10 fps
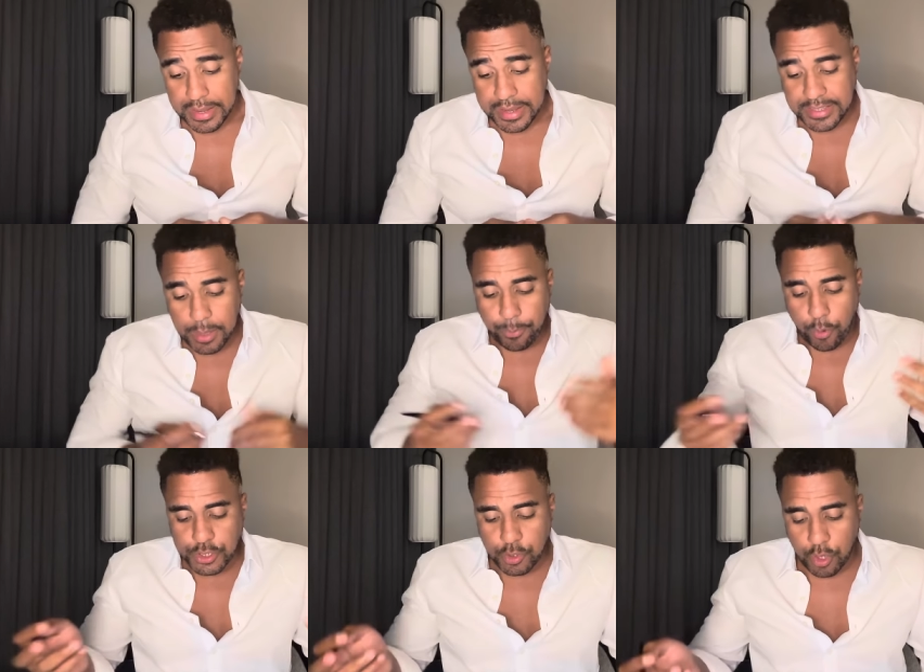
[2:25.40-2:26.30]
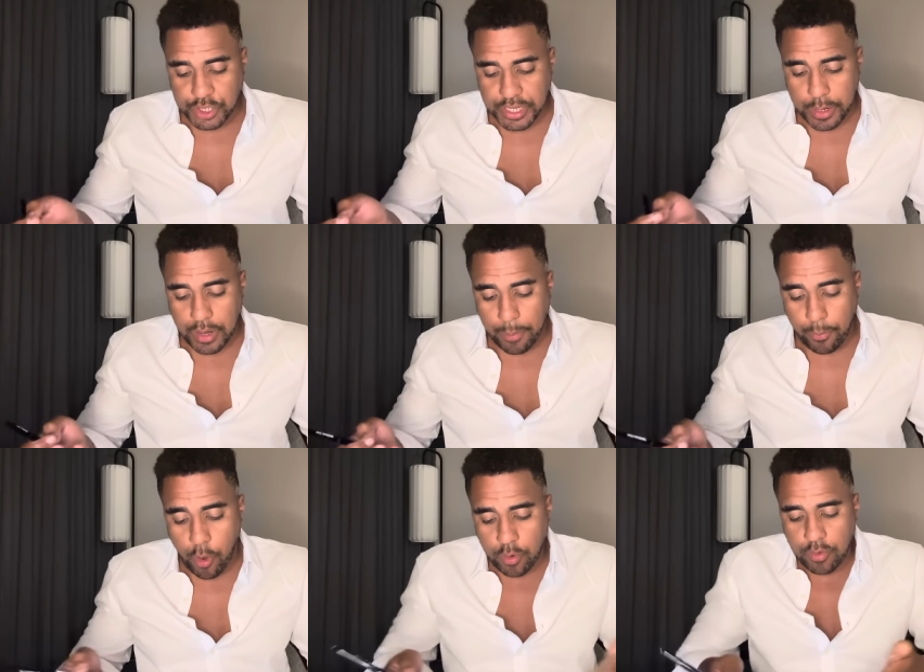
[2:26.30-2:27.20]
E depois de Rogério
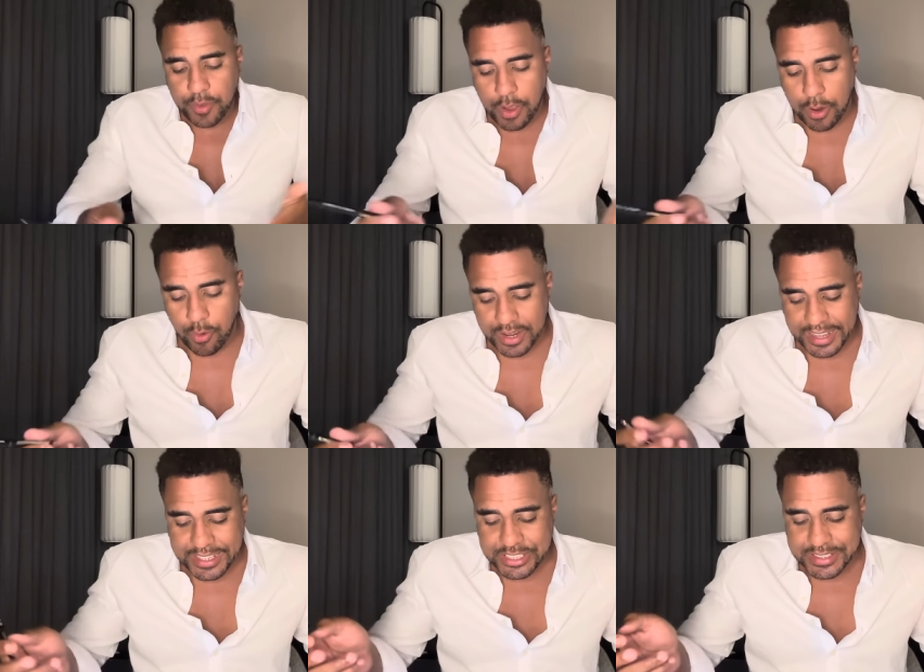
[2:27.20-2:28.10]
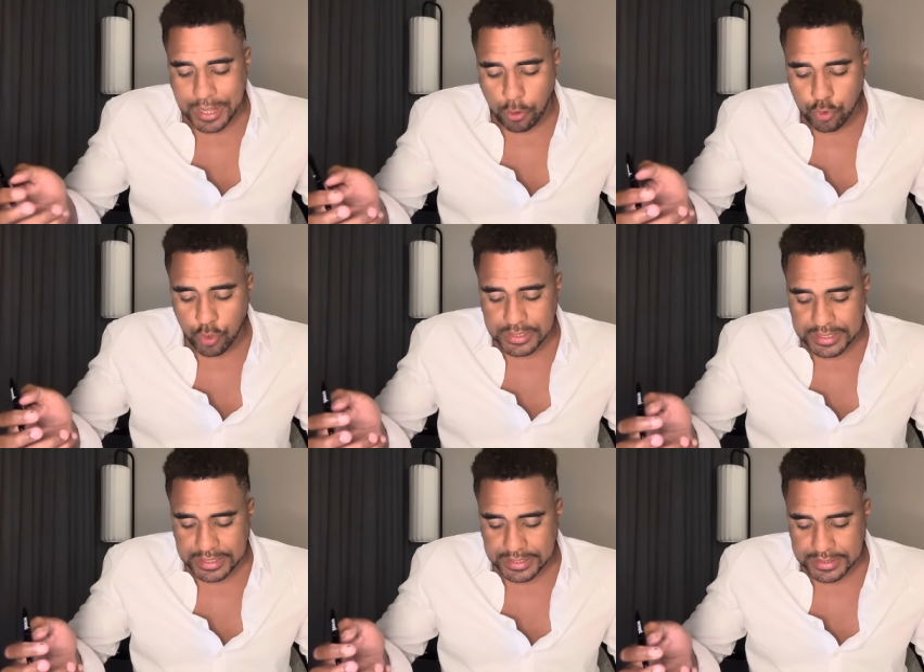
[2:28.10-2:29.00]
Caboclo, veio agora Edinaldo
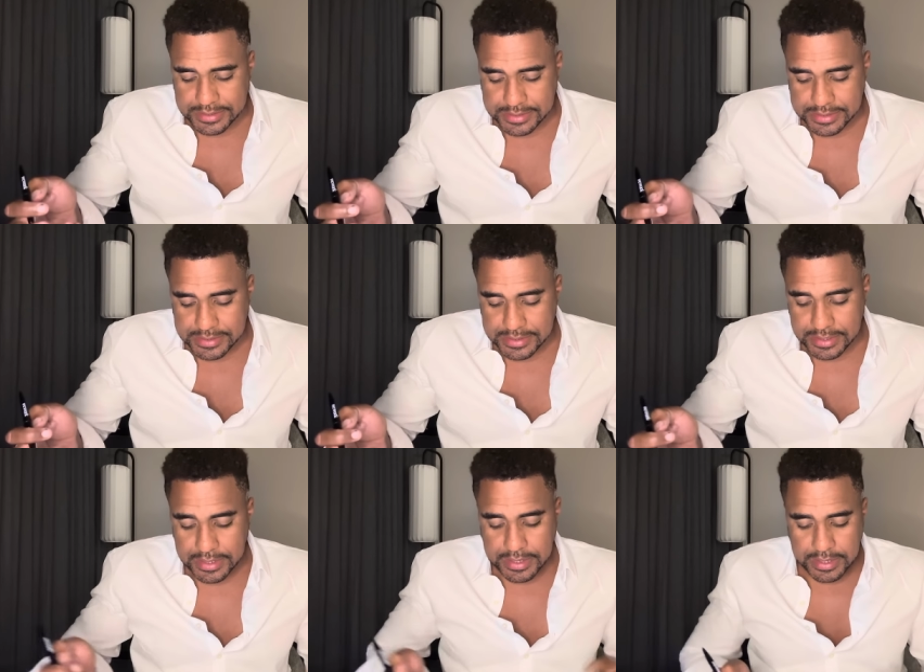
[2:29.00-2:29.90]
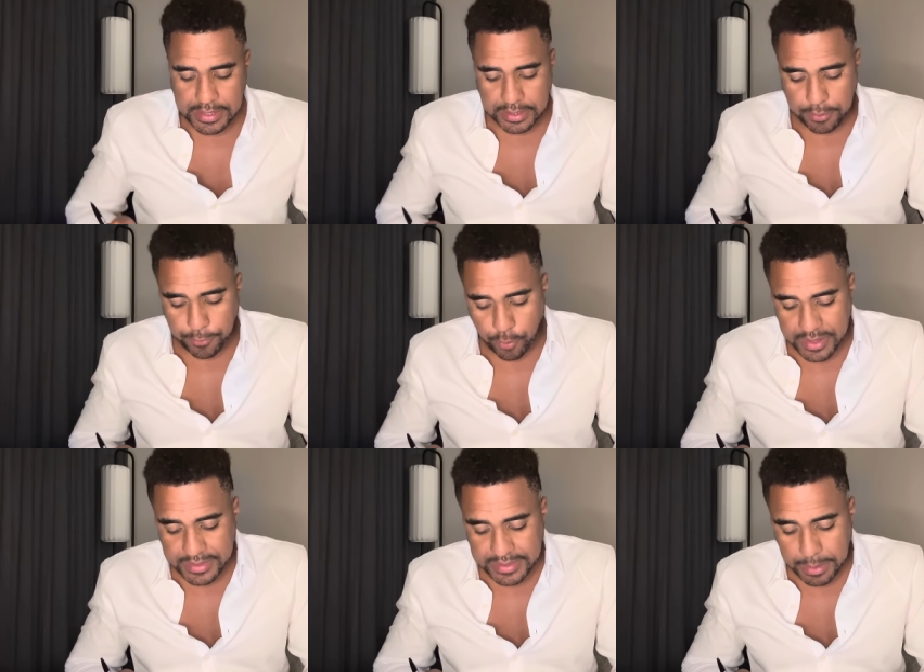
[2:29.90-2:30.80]
Rodrigues, que
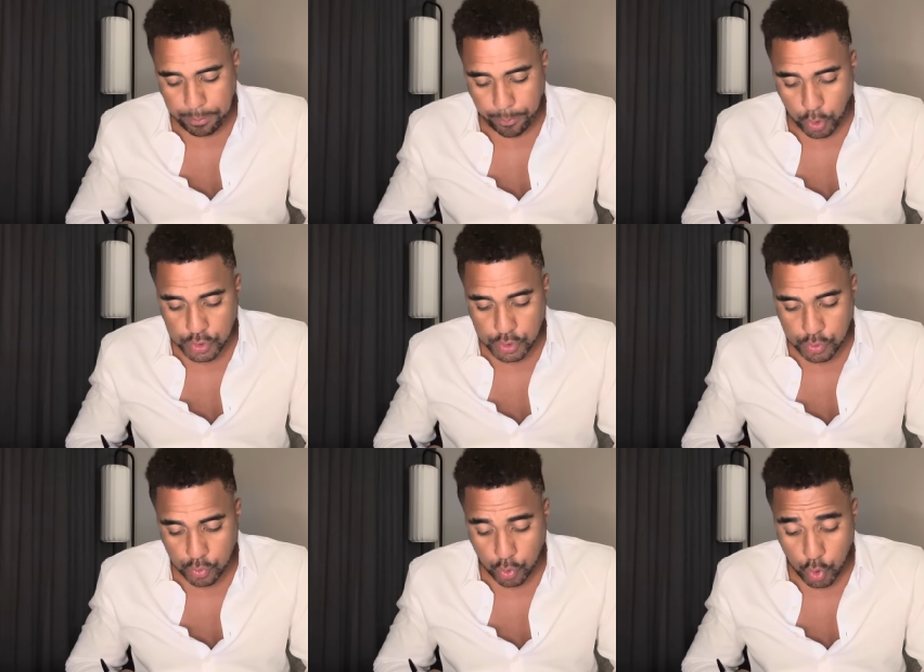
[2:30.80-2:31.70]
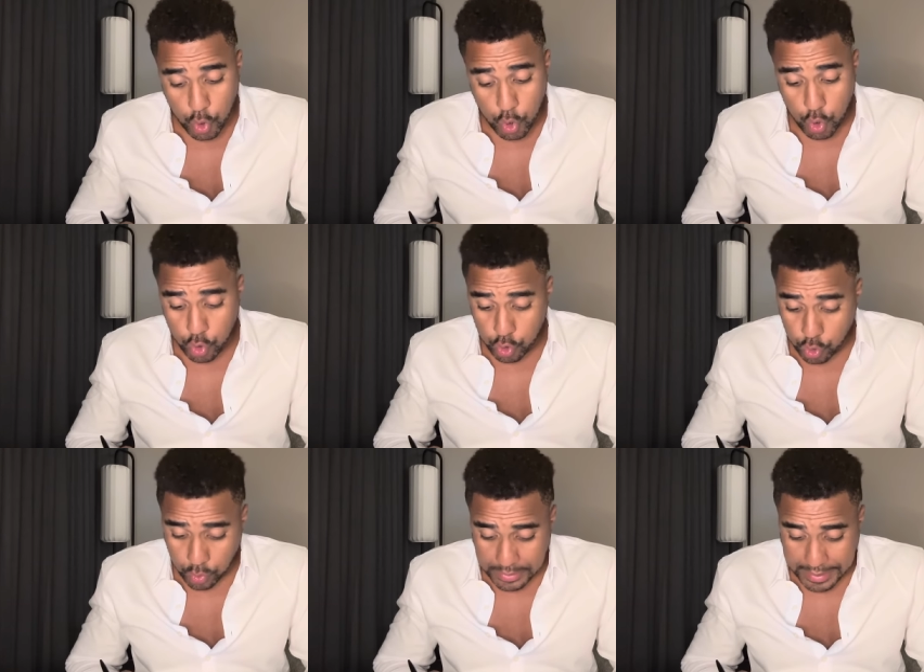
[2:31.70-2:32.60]
foi deposto
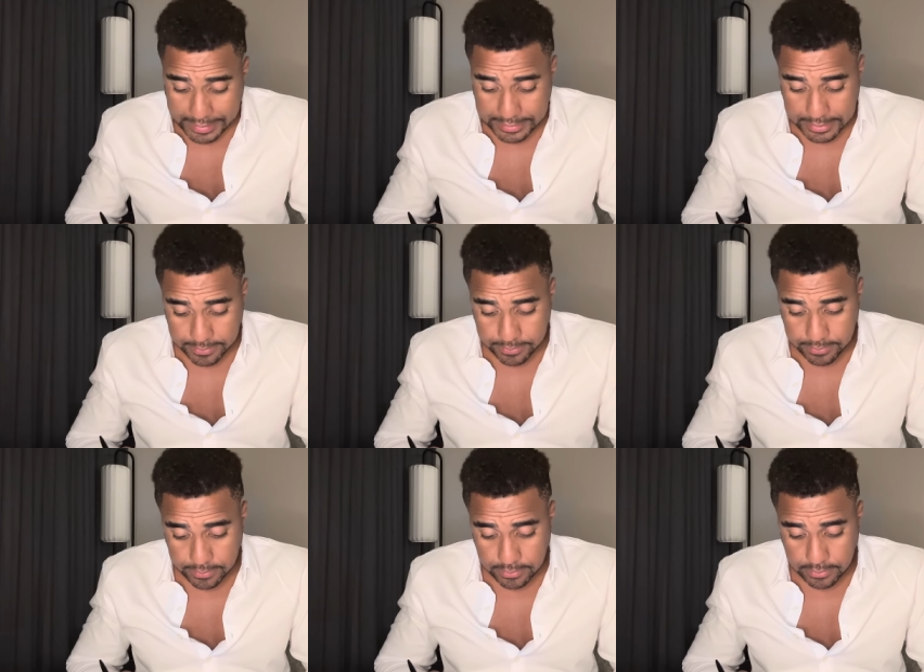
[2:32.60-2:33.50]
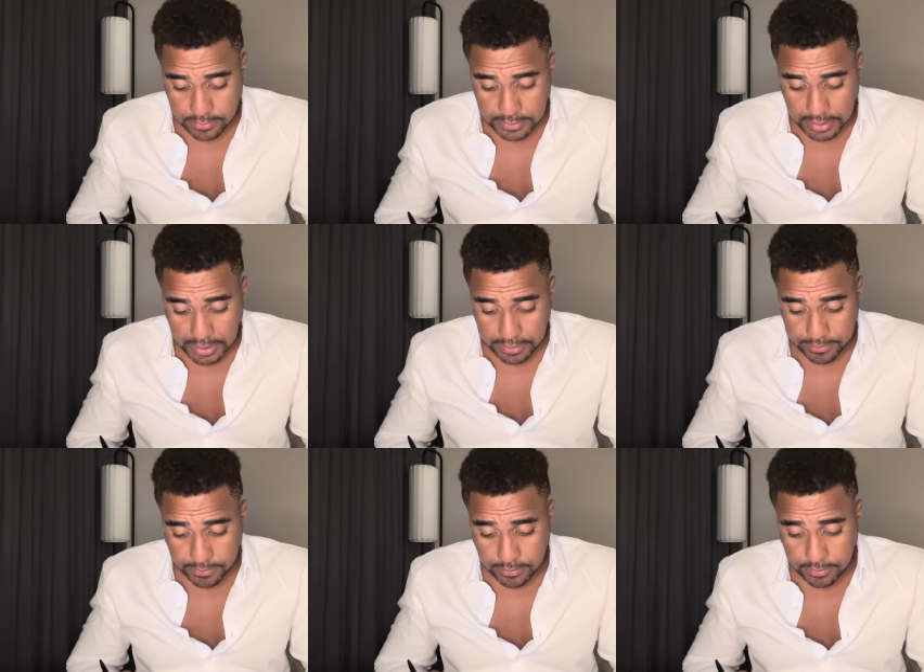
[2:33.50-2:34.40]
do nada, tá?
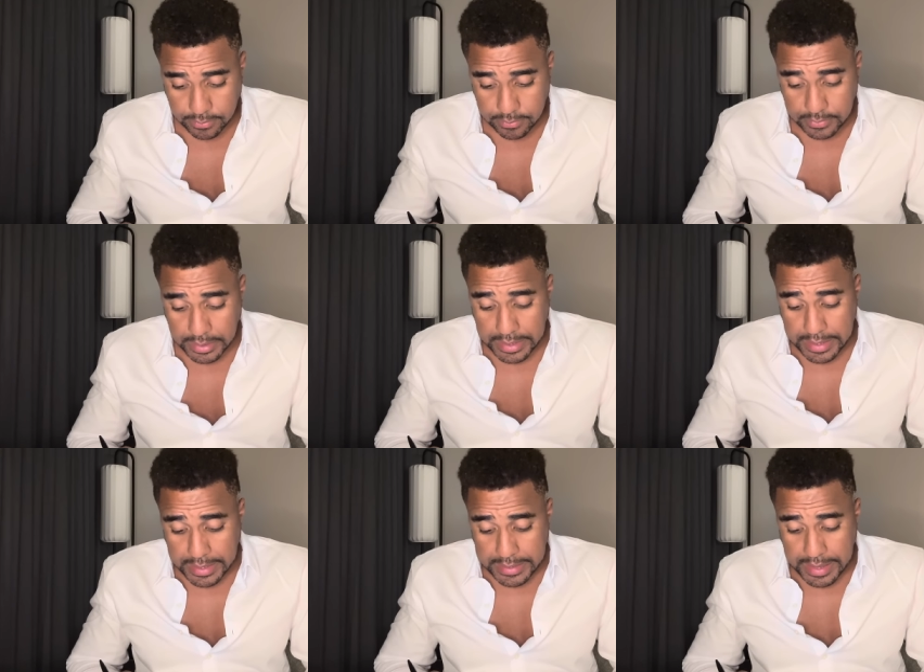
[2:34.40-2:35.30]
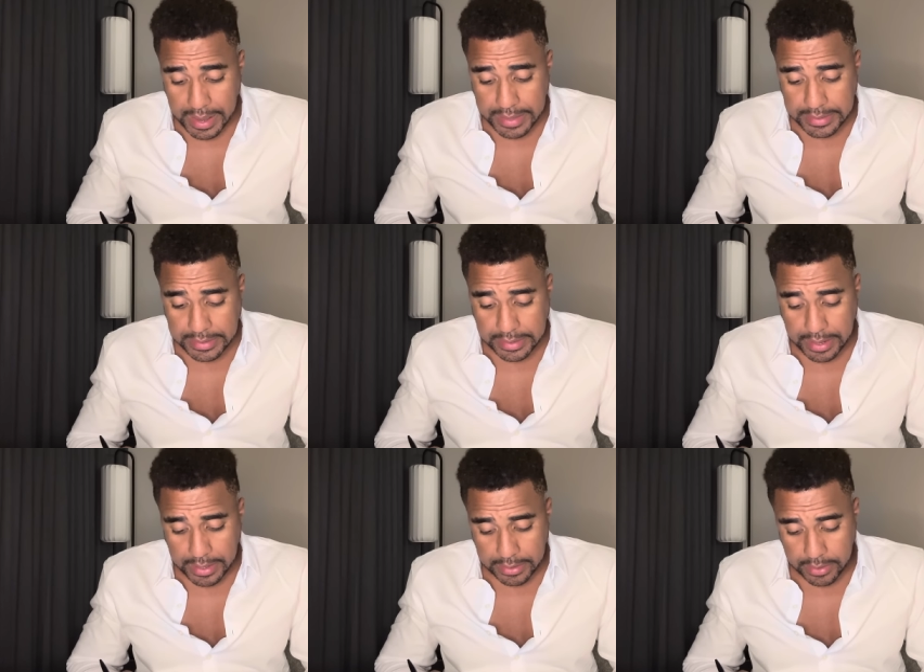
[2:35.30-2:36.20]
E aí,
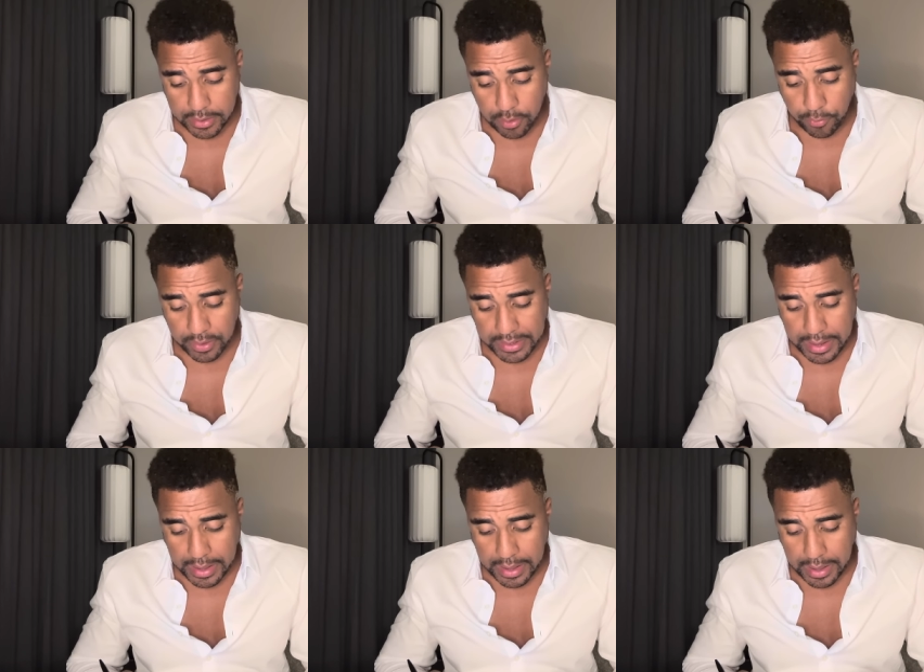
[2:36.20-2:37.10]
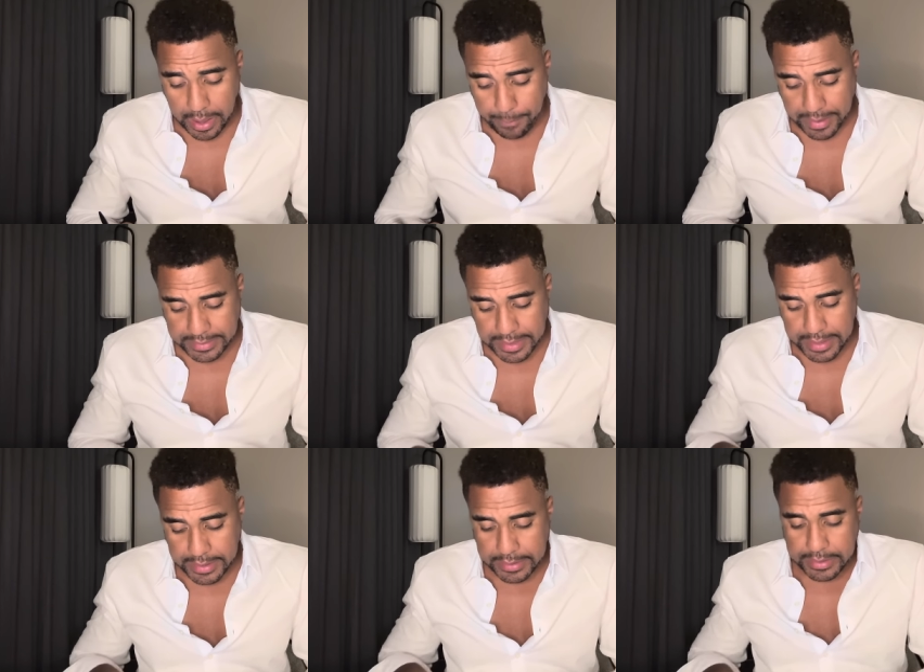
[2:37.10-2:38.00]
cara, eu vou ler a, a
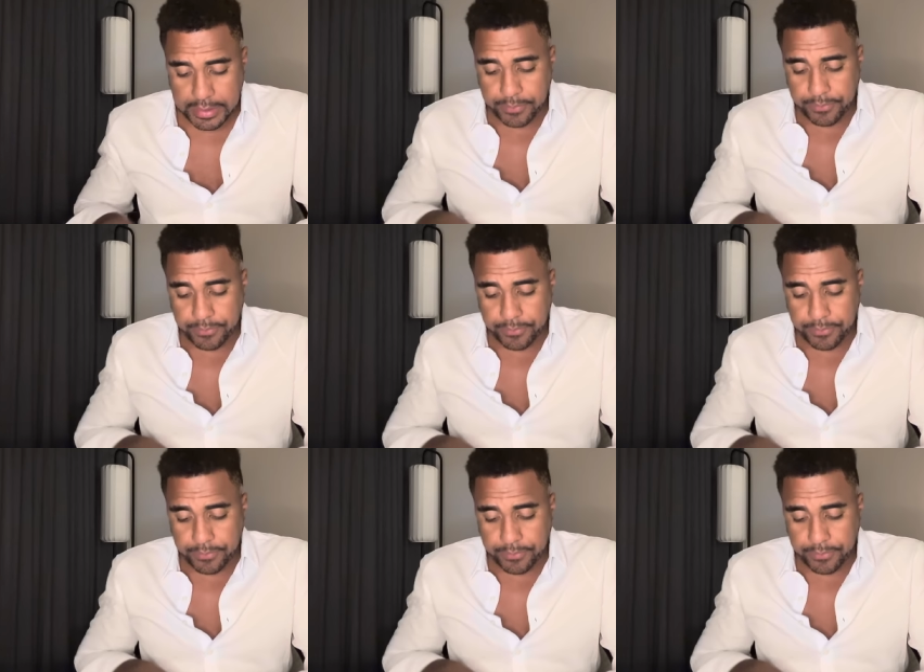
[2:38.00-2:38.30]
matéria aqui,